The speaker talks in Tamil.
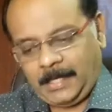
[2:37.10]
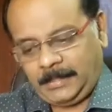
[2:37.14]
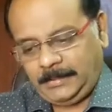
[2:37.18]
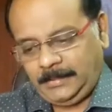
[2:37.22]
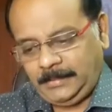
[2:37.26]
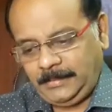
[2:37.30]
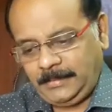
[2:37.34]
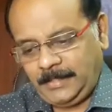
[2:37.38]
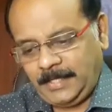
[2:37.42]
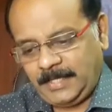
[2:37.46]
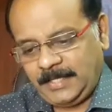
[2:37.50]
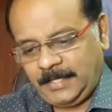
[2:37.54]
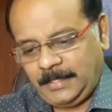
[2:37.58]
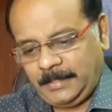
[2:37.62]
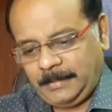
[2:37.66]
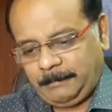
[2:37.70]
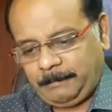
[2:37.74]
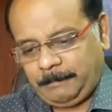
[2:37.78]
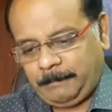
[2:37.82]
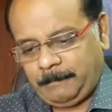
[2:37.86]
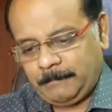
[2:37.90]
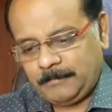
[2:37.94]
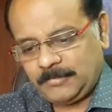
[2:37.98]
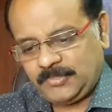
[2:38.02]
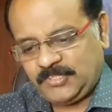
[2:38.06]
அந்த
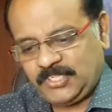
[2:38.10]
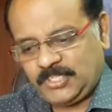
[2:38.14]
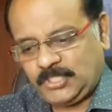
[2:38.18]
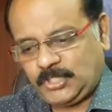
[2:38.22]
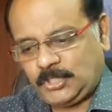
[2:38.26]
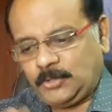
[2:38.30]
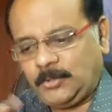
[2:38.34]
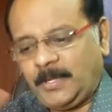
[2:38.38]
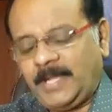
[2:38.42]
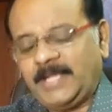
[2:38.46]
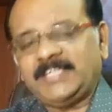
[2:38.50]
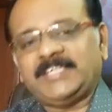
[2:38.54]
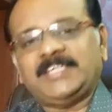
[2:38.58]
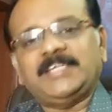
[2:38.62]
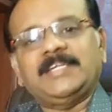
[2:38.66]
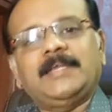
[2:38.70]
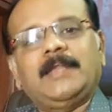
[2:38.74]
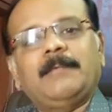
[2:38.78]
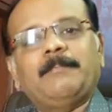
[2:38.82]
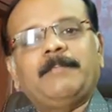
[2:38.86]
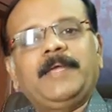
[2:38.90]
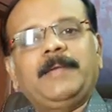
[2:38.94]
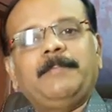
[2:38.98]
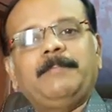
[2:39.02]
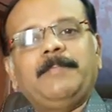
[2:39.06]
சுச்சுவேஷன்
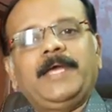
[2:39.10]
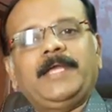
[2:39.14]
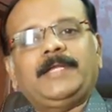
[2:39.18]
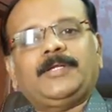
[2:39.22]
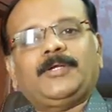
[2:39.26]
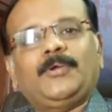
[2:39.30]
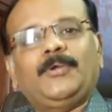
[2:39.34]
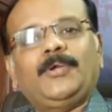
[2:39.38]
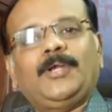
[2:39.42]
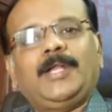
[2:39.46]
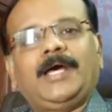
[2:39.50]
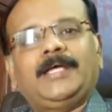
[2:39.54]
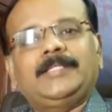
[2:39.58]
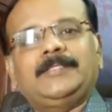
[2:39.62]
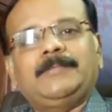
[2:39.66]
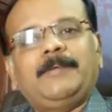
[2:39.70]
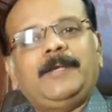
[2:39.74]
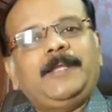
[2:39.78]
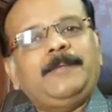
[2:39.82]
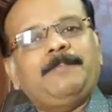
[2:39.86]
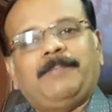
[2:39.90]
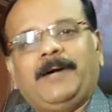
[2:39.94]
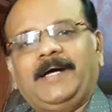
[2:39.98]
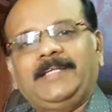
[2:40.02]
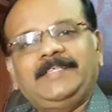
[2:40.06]
நம்மை
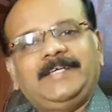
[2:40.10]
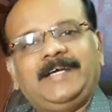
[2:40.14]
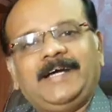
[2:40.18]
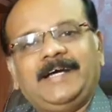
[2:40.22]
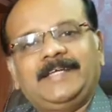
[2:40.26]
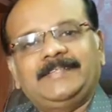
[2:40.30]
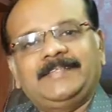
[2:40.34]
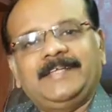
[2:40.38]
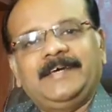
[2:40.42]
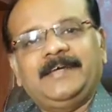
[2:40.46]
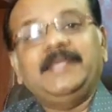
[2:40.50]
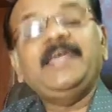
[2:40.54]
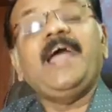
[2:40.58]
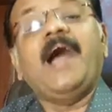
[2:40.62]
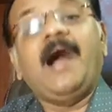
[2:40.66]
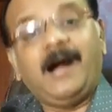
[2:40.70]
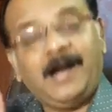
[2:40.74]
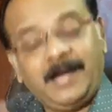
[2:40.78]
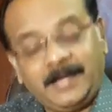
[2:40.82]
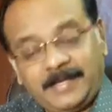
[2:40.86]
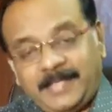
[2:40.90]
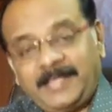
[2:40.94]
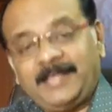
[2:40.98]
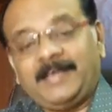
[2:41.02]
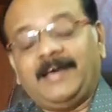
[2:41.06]
மேற்கொள்ளாதபடி பாதுகாத்தார்
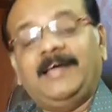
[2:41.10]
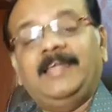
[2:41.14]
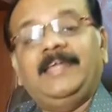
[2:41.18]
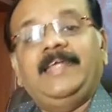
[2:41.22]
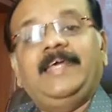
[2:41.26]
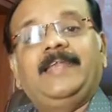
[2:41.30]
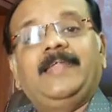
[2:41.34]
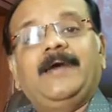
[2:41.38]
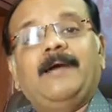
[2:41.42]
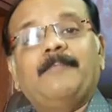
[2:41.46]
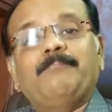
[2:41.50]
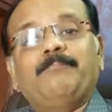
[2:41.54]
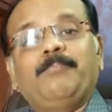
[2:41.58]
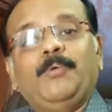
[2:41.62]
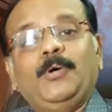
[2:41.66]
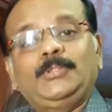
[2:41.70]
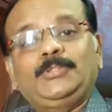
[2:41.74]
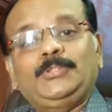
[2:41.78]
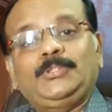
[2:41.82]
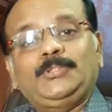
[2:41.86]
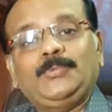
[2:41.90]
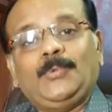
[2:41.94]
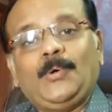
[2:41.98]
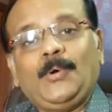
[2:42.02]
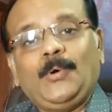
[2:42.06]
ஆகையாலே நாம்
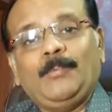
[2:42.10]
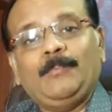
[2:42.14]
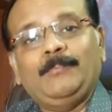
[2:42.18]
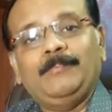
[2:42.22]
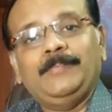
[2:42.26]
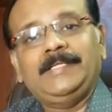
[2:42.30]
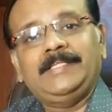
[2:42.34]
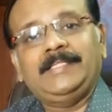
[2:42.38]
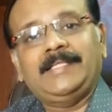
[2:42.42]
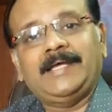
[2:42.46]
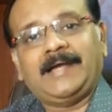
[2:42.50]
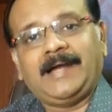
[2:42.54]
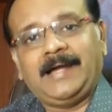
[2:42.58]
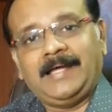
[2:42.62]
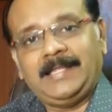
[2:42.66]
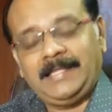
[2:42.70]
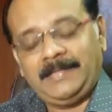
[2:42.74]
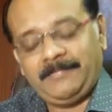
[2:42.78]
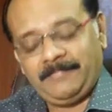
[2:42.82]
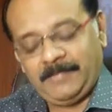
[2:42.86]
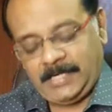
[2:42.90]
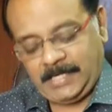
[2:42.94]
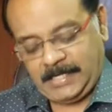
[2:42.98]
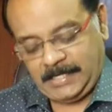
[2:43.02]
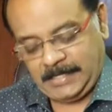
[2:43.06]
போற்றுவோம் இந்த
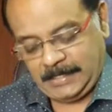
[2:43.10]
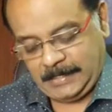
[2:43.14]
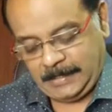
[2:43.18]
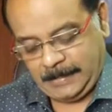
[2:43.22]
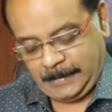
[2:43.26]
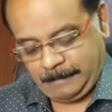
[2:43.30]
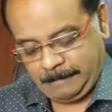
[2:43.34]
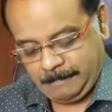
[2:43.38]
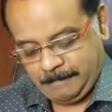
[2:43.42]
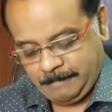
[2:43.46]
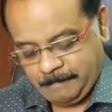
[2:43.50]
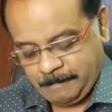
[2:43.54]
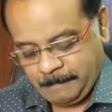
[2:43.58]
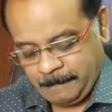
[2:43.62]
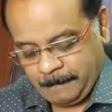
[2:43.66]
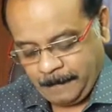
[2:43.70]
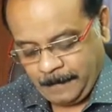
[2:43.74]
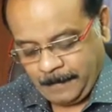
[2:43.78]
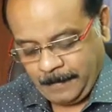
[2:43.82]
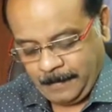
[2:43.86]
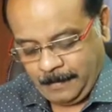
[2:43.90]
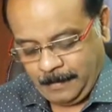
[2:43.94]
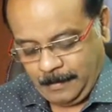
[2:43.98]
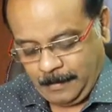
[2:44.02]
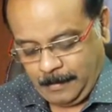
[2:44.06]
காலை வேளையில
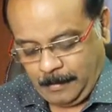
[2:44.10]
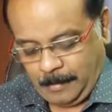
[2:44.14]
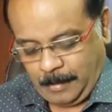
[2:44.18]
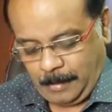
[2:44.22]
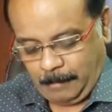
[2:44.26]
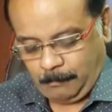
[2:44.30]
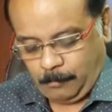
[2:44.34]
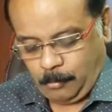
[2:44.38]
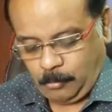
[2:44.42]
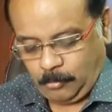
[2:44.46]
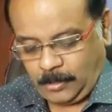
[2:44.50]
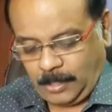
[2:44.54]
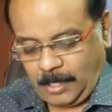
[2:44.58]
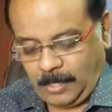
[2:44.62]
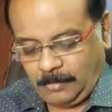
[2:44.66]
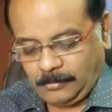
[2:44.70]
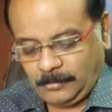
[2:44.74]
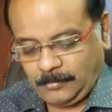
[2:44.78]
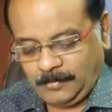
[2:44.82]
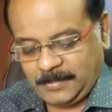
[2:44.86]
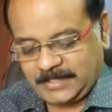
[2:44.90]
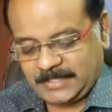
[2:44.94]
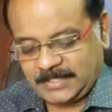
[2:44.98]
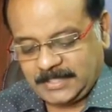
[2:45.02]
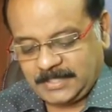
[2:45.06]

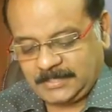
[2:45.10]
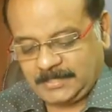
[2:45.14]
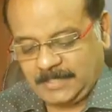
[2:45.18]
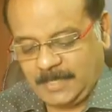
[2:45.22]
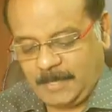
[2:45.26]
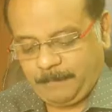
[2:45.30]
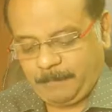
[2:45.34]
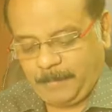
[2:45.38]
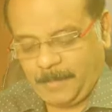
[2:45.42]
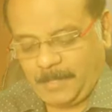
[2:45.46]
மூன்றாவது வசனத்திலே